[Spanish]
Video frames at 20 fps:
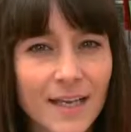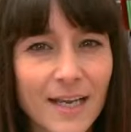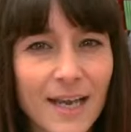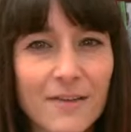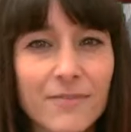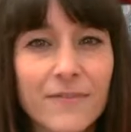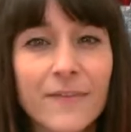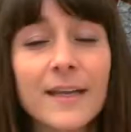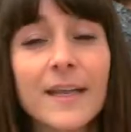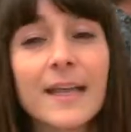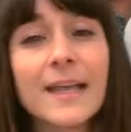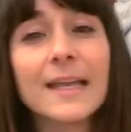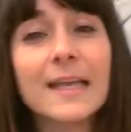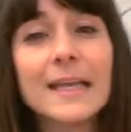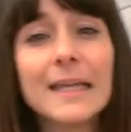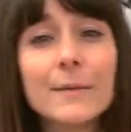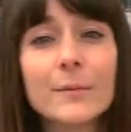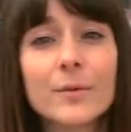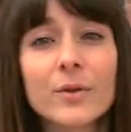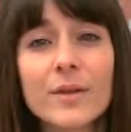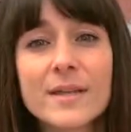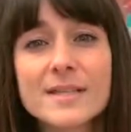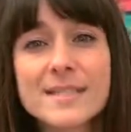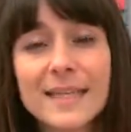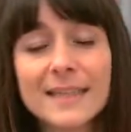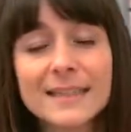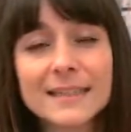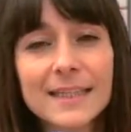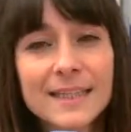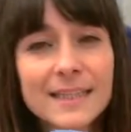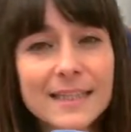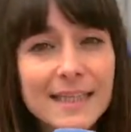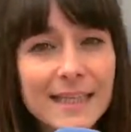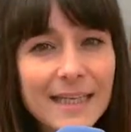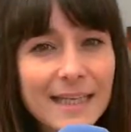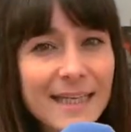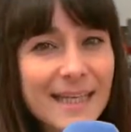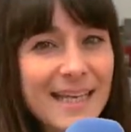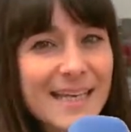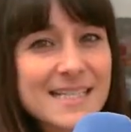La Feria del Libro de Santander